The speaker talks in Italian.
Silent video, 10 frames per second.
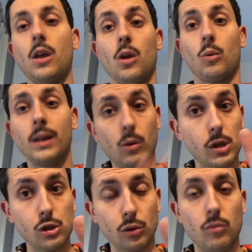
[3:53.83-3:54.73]
quindi
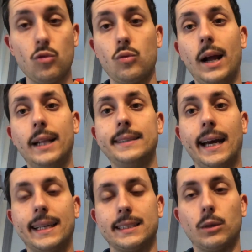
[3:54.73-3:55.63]
questo comunque è il
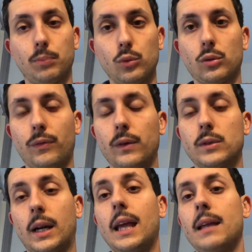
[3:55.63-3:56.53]
terzo punto a
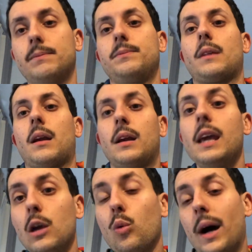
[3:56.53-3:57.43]
favore
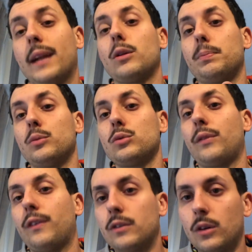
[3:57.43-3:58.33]
il quarto punto a
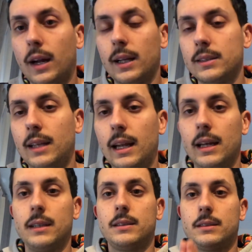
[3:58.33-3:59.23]
favore del